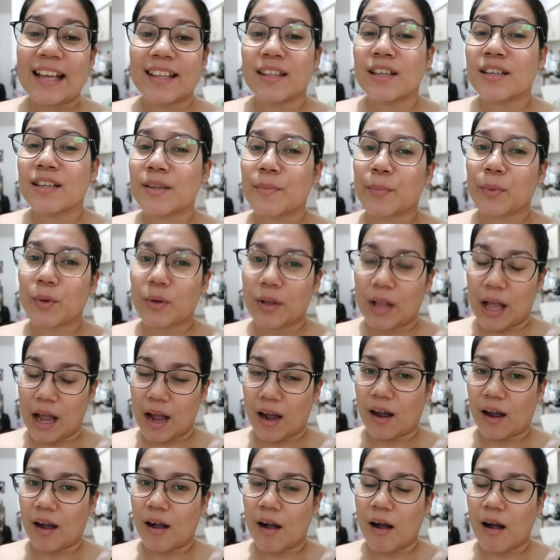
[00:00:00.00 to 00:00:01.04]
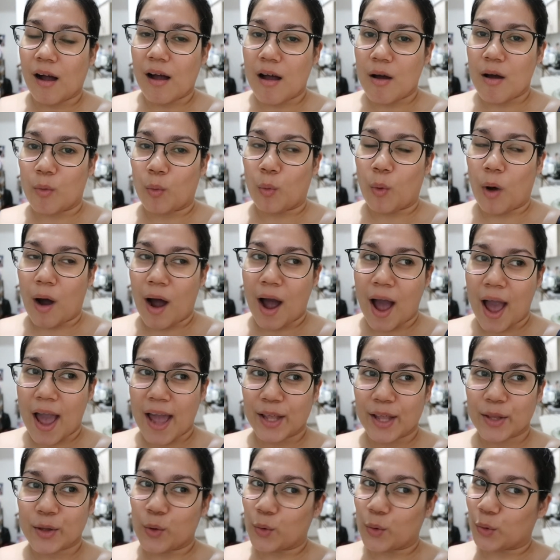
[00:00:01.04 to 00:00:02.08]
Naisip ko lang,
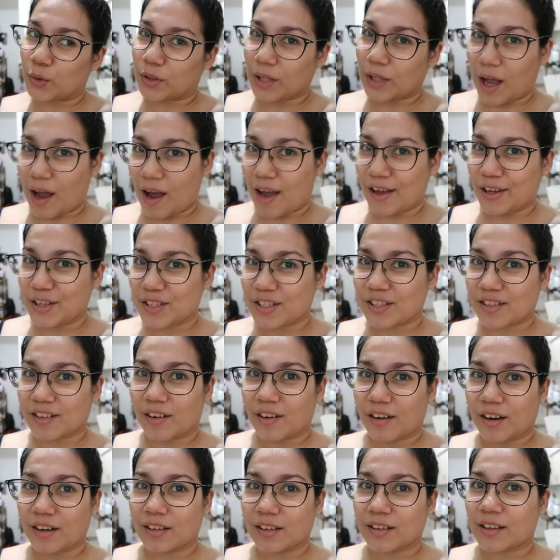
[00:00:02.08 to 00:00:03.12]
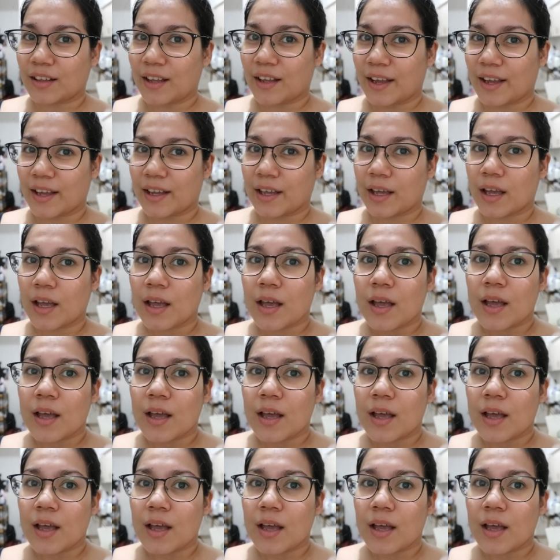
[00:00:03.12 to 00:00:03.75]
why don't I start like